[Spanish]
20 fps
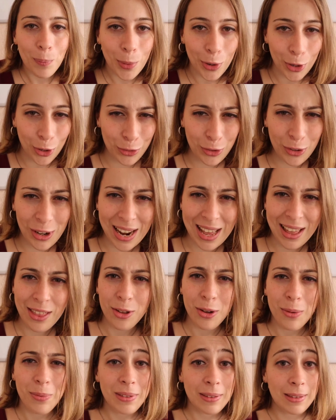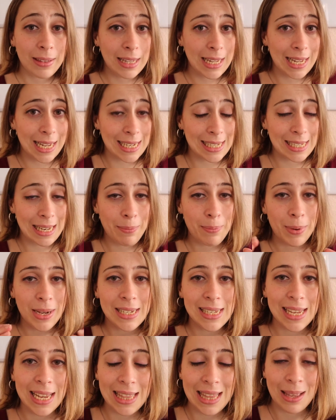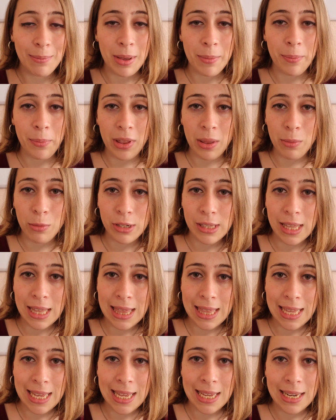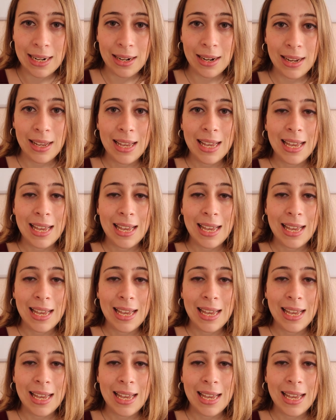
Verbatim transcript: Por otro lado, que sepas que también podemos decir